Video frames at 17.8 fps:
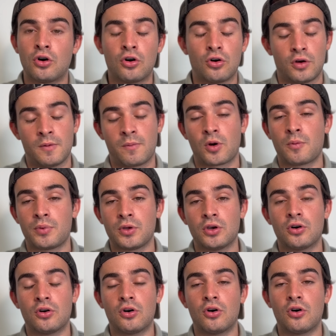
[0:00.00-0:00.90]
el
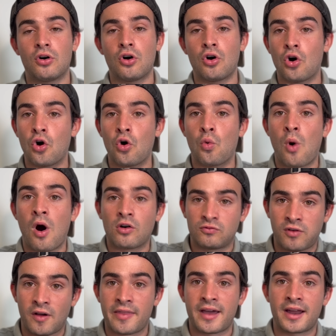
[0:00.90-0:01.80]
propio
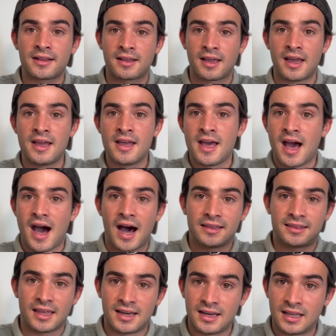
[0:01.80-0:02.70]
Wout Van que
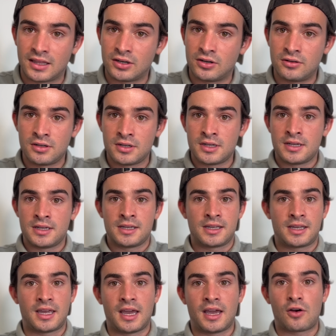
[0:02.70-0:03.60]
ha tenido
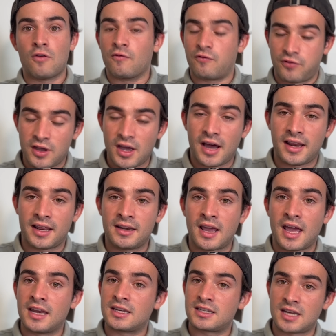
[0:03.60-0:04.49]
que confiar en,
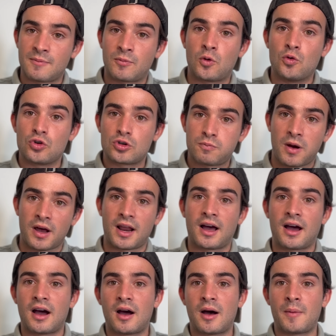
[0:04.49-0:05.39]
en Sepkus
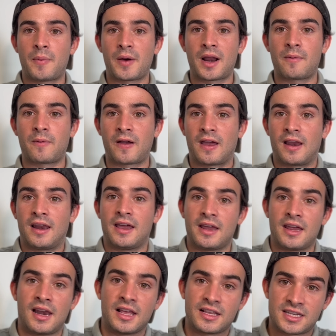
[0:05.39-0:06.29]
para, que
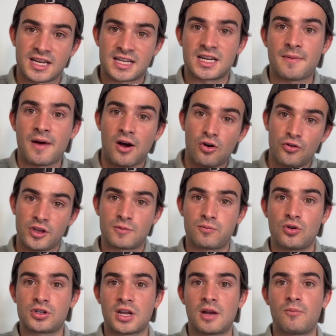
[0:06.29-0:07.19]
le, echase bajo y
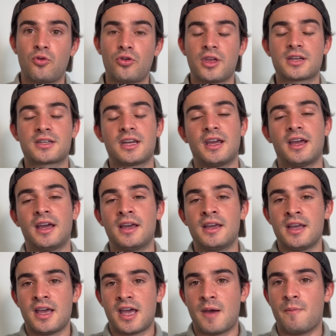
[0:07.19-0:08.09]
después él pudiese
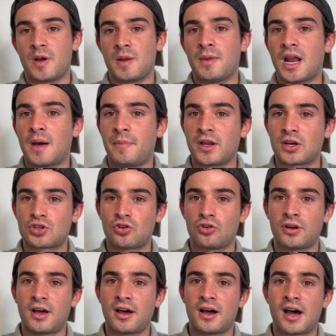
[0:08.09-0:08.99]
en primera
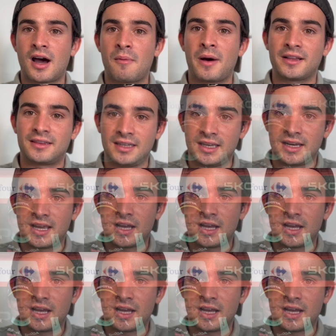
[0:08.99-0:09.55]
persona batir eh, a